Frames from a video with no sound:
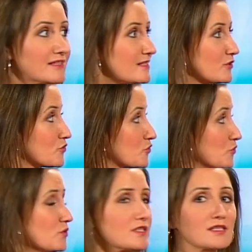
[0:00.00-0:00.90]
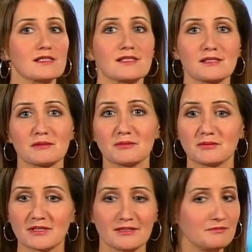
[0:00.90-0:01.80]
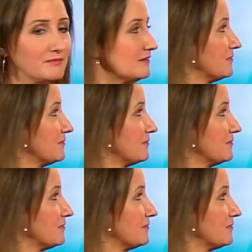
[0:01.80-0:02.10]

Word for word: was Süßes oder,